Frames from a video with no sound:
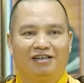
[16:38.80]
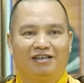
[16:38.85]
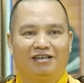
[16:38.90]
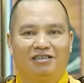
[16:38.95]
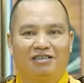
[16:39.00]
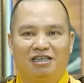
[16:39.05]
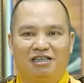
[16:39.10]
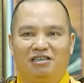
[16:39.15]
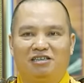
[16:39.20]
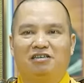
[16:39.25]

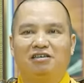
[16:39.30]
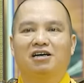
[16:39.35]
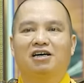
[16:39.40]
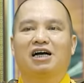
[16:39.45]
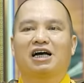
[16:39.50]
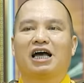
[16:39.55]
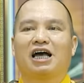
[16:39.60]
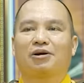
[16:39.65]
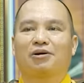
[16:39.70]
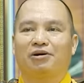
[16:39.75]
Xin thưa
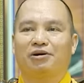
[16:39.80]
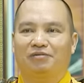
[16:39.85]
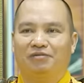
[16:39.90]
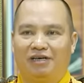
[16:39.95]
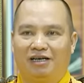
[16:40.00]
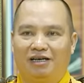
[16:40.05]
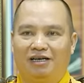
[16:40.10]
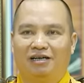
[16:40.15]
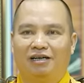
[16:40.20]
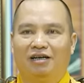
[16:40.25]
các quý
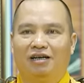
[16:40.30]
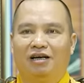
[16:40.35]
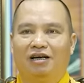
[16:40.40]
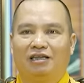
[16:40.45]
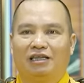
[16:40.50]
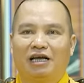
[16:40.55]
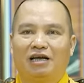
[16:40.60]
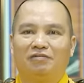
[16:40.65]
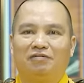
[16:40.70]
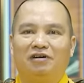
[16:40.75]
vị,
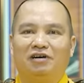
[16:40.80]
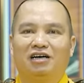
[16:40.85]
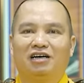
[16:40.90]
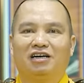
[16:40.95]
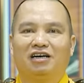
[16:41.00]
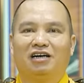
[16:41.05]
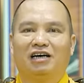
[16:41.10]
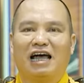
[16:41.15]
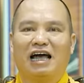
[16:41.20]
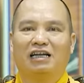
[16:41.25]
Tây Phương
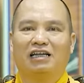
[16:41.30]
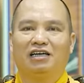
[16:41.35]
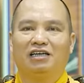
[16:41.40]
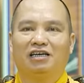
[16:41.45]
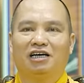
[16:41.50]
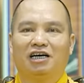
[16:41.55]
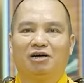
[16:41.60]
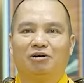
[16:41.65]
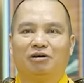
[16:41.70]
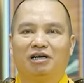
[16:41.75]
cực lạc thế
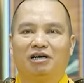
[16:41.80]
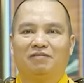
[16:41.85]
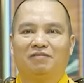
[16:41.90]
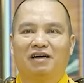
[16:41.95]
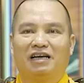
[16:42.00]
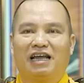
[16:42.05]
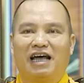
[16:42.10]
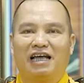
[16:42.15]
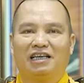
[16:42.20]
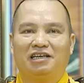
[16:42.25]
giới của Đức
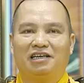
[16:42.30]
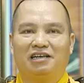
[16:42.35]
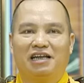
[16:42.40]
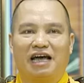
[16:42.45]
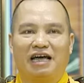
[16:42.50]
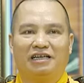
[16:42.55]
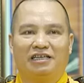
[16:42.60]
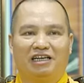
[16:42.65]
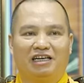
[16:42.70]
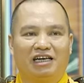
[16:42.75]
Phật A Di
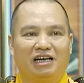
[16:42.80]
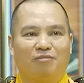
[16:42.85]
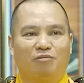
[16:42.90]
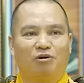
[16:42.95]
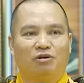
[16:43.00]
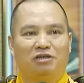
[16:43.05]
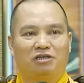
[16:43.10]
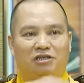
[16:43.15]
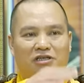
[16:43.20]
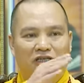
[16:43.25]
Đà chính là
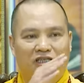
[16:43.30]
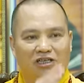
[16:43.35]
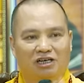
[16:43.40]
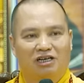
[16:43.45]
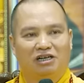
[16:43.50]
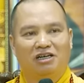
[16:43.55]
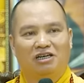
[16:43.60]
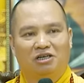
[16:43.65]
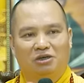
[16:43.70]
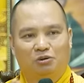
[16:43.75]
một
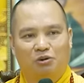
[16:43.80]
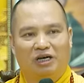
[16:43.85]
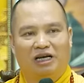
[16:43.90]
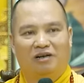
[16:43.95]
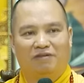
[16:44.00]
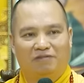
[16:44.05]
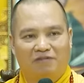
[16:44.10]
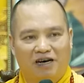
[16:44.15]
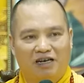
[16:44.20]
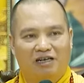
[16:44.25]
trường
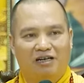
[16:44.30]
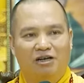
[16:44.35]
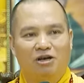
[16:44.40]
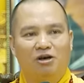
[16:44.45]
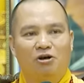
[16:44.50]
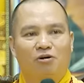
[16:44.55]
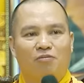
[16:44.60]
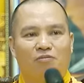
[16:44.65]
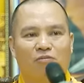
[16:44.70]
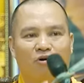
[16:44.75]
tuyển Phật,
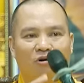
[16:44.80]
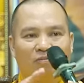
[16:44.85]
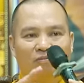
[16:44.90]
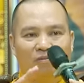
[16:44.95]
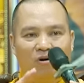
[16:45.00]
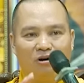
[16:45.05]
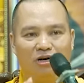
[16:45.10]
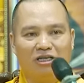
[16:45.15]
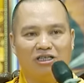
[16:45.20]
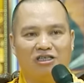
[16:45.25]
một
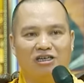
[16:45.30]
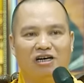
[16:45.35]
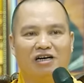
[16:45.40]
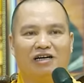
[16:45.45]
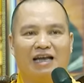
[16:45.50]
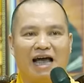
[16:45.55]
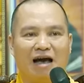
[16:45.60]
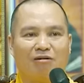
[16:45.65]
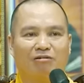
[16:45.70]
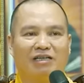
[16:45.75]
môi
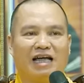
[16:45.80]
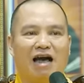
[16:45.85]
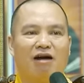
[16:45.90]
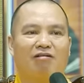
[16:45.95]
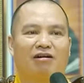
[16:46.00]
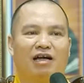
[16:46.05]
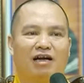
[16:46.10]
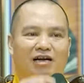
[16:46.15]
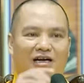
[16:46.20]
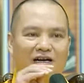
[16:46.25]
trường đào tạo
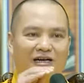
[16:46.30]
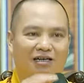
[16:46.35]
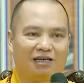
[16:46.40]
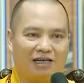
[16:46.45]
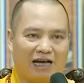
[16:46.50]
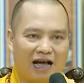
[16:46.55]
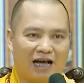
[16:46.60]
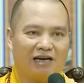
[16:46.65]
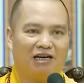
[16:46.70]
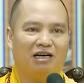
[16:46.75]
ra
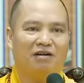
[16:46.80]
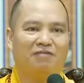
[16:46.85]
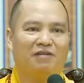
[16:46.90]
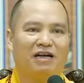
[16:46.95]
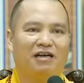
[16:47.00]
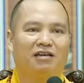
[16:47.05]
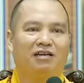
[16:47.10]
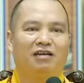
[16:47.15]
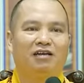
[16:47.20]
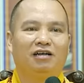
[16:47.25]
các Đức
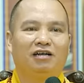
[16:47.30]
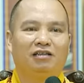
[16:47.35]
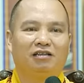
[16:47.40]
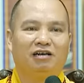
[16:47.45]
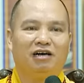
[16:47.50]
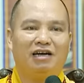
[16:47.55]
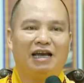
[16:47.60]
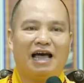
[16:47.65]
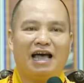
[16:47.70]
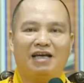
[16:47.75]
Phật
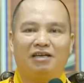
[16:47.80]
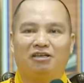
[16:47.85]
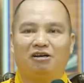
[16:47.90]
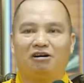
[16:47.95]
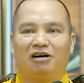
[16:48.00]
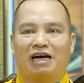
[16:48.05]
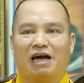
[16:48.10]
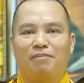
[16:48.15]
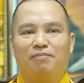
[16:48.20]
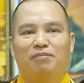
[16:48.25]
tương lai
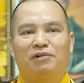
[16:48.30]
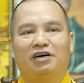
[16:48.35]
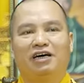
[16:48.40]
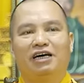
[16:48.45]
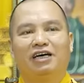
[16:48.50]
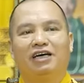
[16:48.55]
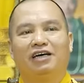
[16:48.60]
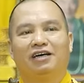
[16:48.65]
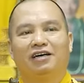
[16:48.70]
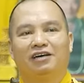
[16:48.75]
cho khắp
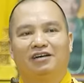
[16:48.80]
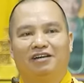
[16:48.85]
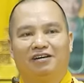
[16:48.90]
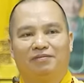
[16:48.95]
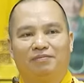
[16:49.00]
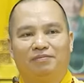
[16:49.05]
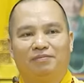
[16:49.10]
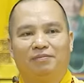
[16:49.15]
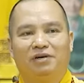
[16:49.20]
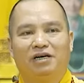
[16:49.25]
mười
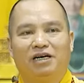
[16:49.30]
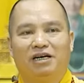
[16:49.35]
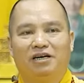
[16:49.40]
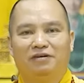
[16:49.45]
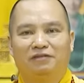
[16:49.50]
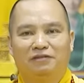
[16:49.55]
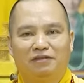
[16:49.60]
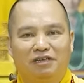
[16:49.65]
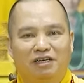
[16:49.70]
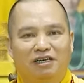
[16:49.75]

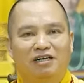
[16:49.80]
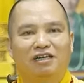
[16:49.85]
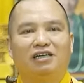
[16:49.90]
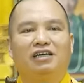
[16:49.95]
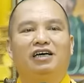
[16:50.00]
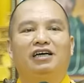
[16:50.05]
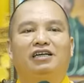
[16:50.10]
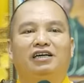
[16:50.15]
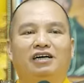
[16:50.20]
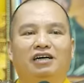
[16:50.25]
mười phương
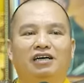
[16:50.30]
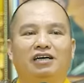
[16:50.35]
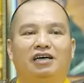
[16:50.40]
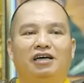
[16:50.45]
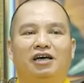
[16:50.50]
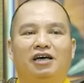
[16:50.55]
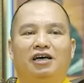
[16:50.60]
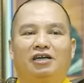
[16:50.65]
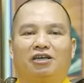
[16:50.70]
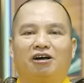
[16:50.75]
thế giới.
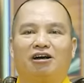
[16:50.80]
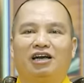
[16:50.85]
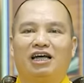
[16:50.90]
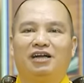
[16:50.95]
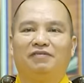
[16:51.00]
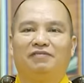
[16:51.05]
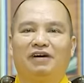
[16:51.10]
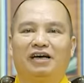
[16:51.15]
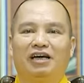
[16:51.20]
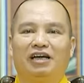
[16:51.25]
Cho
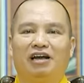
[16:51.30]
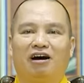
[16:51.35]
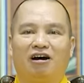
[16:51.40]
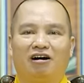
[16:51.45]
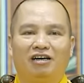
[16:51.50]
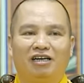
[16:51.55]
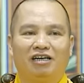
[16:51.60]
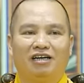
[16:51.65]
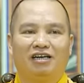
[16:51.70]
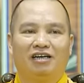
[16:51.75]
nên về
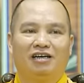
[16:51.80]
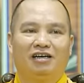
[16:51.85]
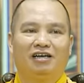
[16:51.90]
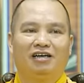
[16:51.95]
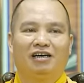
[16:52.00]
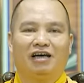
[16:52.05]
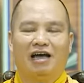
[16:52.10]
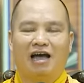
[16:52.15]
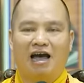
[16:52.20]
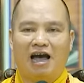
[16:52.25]
đó thì
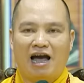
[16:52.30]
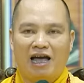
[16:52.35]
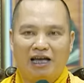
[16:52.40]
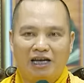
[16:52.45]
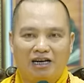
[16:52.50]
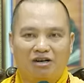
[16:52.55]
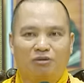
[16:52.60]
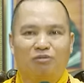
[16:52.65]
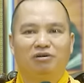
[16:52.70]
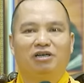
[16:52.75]

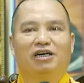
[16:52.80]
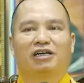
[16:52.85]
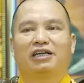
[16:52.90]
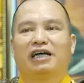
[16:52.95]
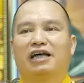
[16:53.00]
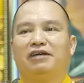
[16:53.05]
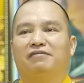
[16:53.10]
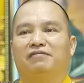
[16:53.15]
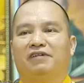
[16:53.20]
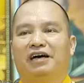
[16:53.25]
ai cũng được
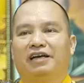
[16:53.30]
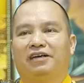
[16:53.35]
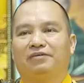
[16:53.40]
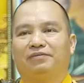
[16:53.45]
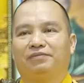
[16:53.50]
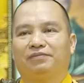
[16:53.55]
thành Phật.